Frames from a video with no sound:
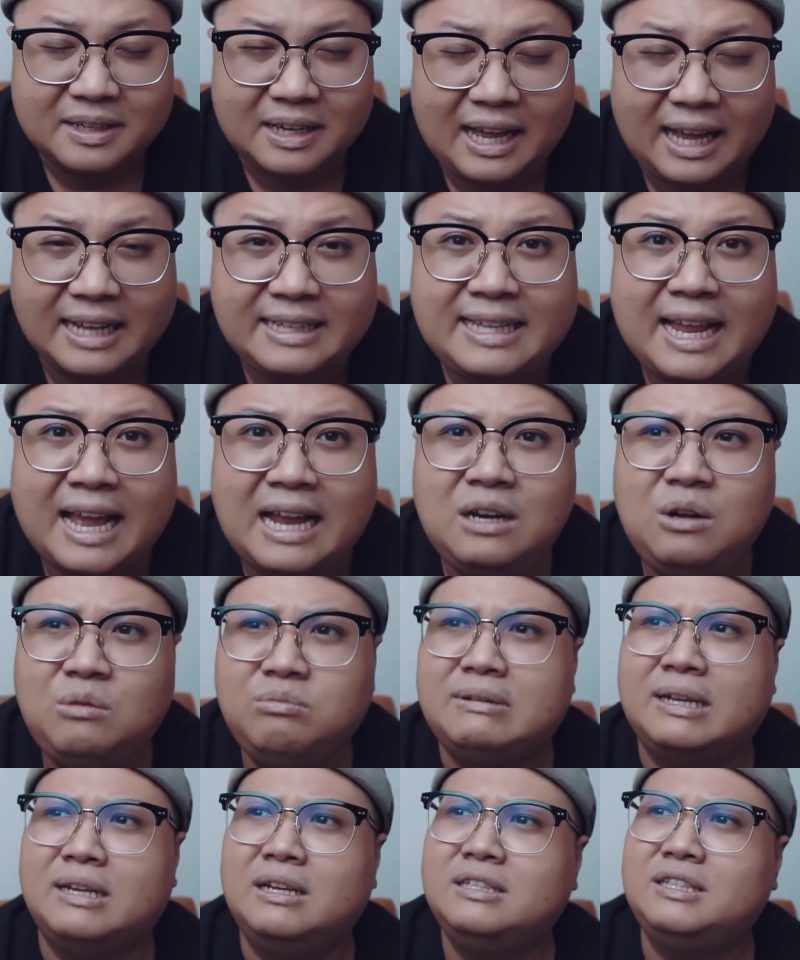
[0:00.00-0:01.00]
ánh nắng
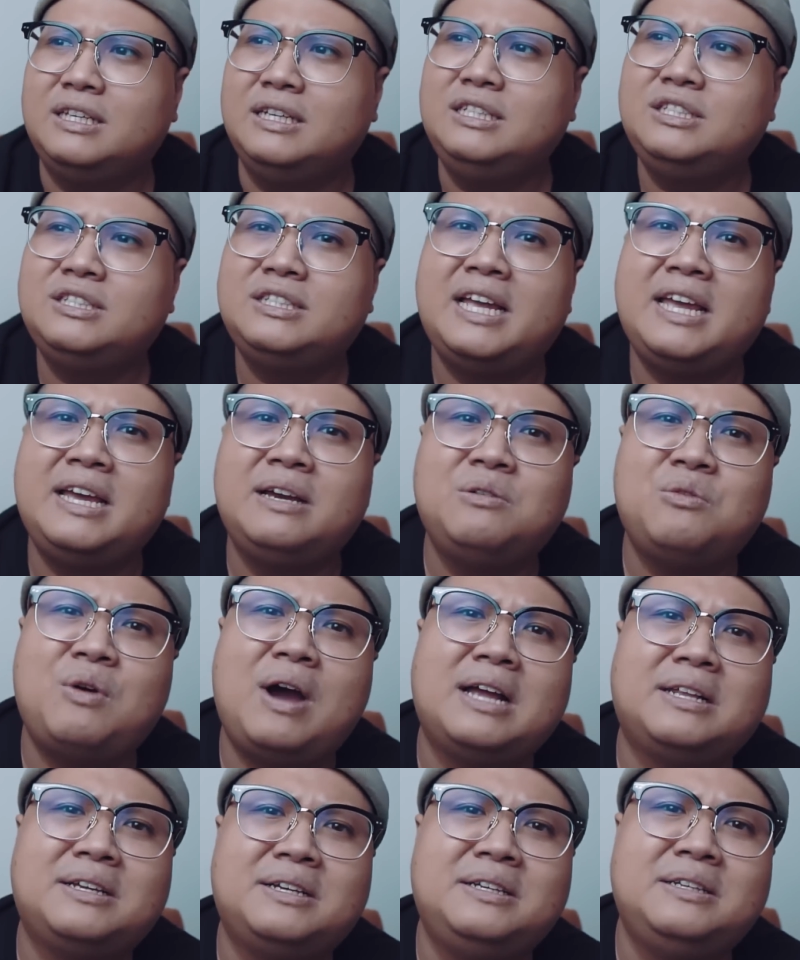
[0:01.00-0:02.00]
lúc này nó chỉ xen
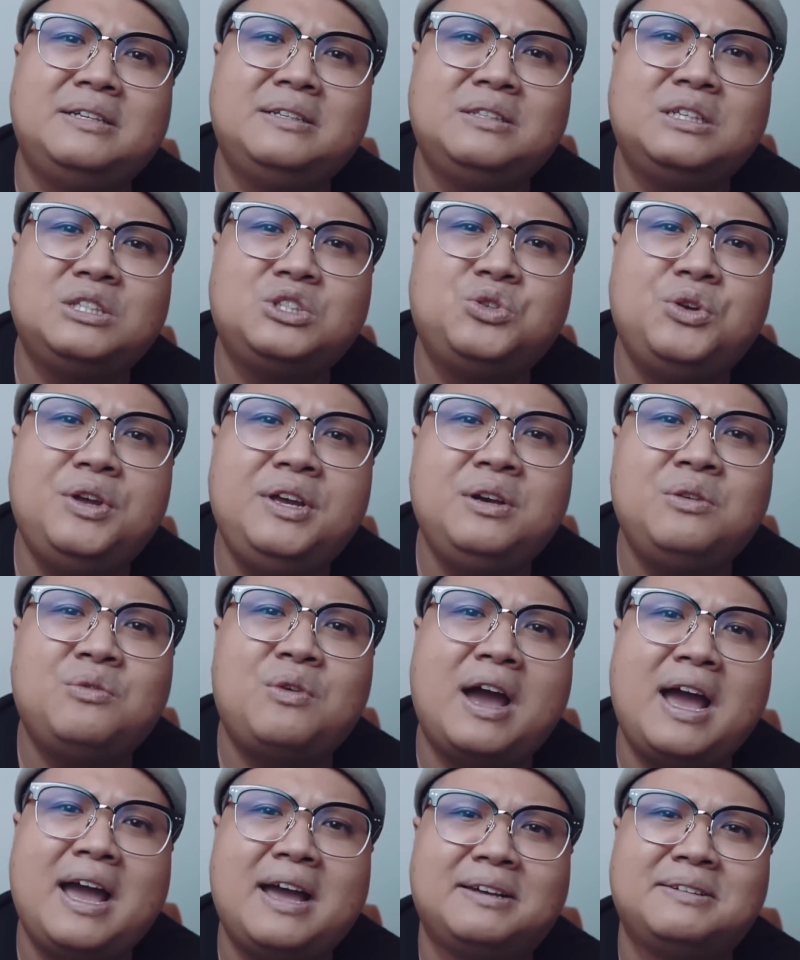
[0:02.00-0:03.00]
qua thôi nó xuyên
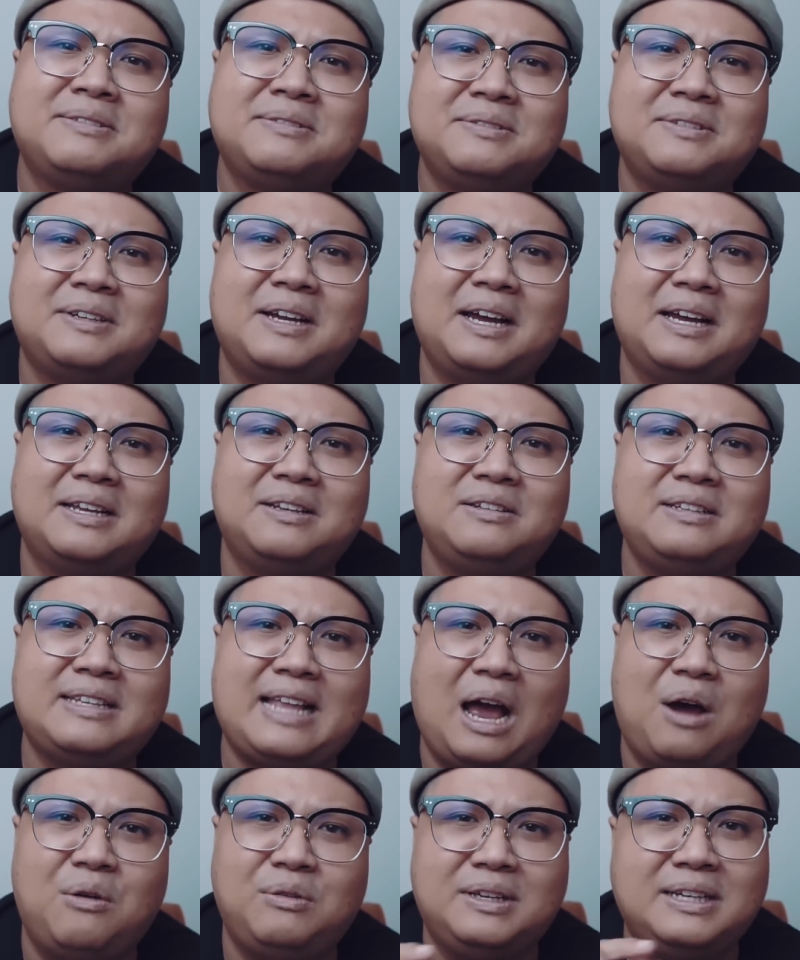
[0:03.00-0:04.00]
qua à, nó
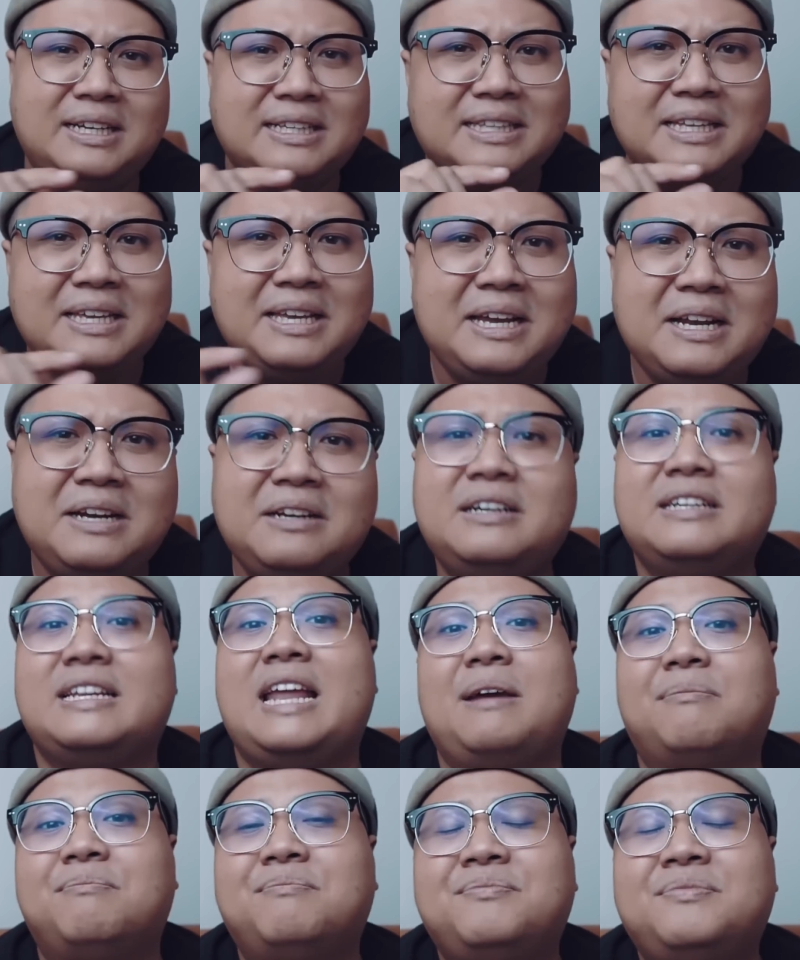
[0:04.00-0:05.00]
tạo những cái tia rất là
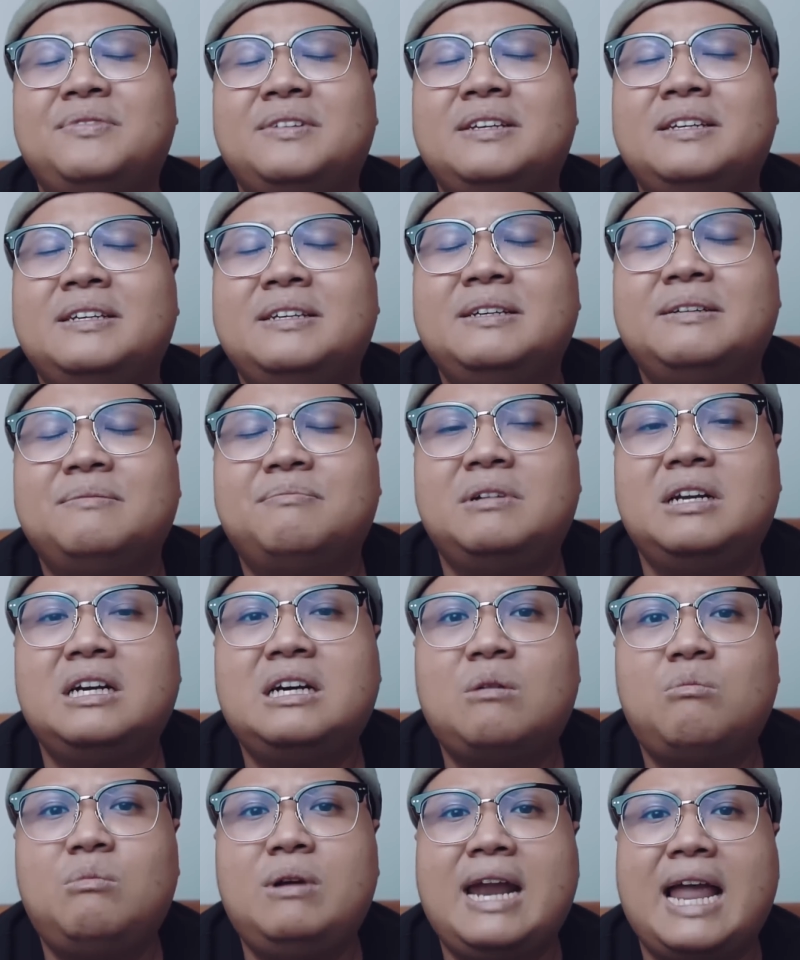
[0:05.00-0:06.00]
đẹp nó
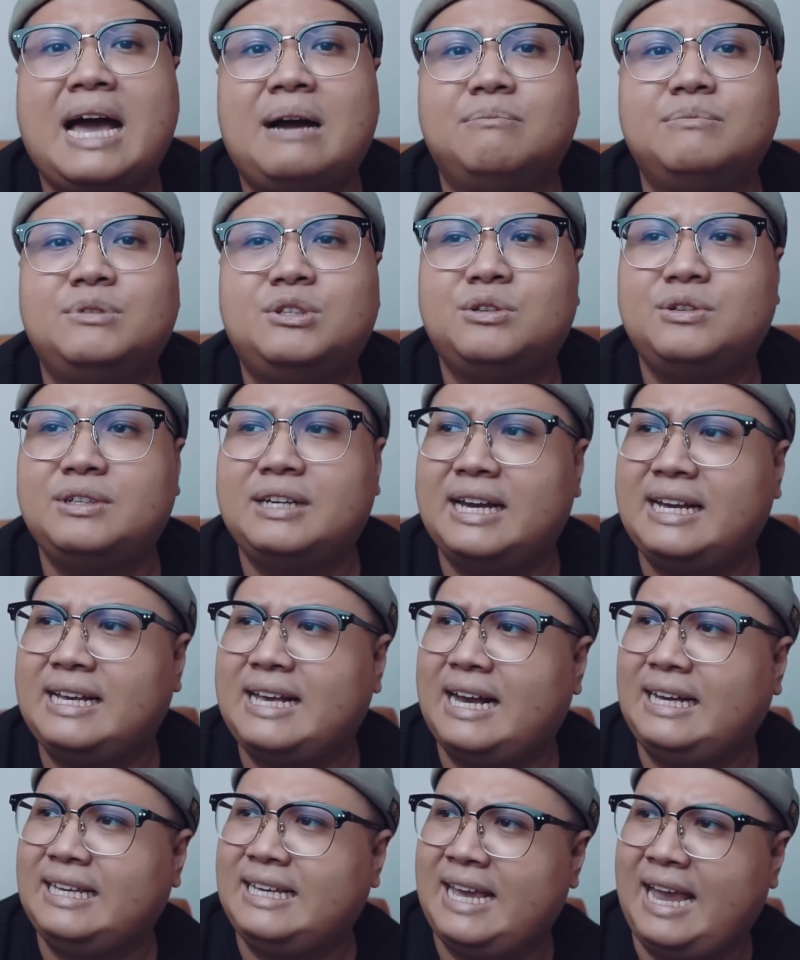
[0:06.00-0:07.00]
không có làm cho cái
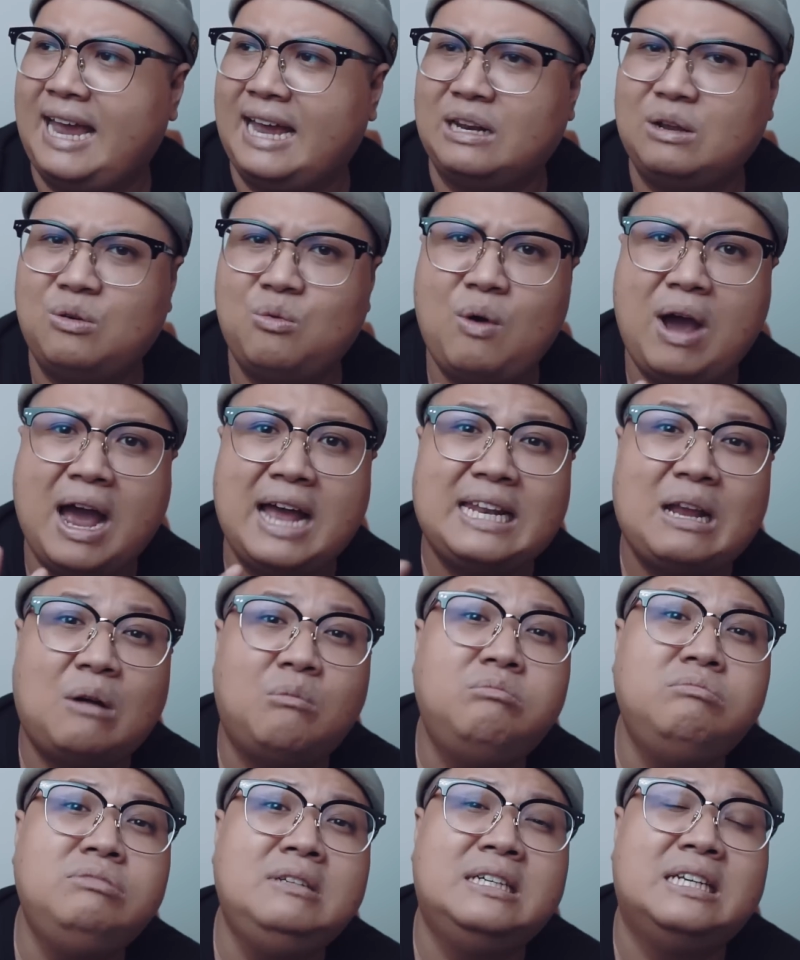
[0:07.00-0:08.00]
căn nhà nó quá
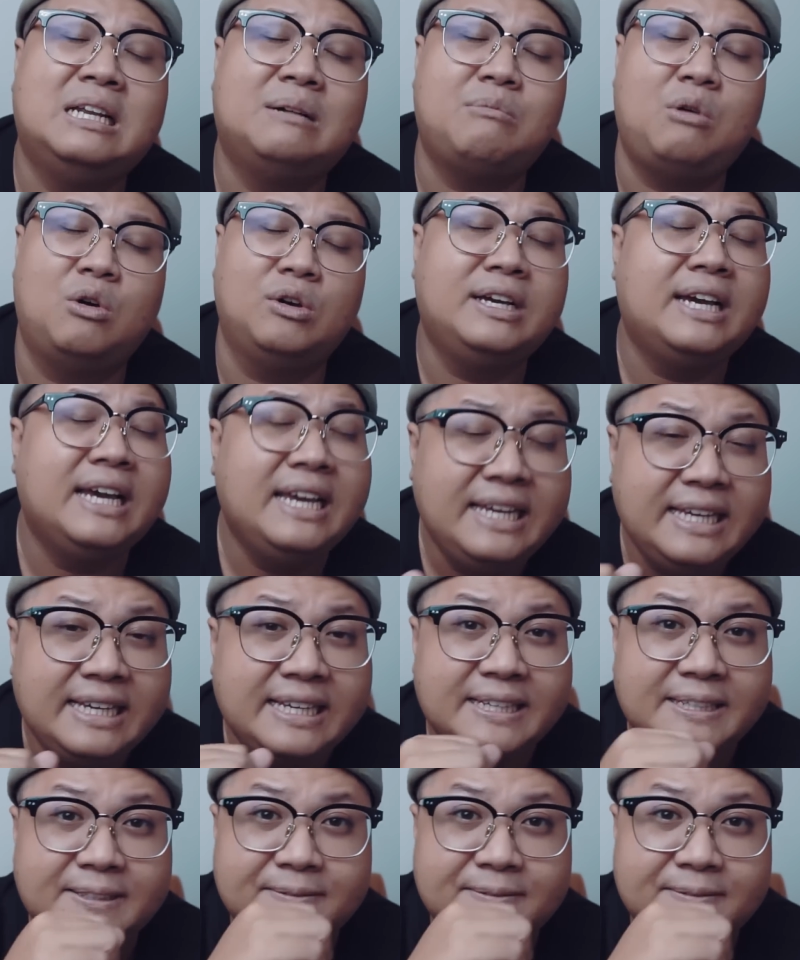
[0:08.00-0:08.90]
nóng như là mọi khi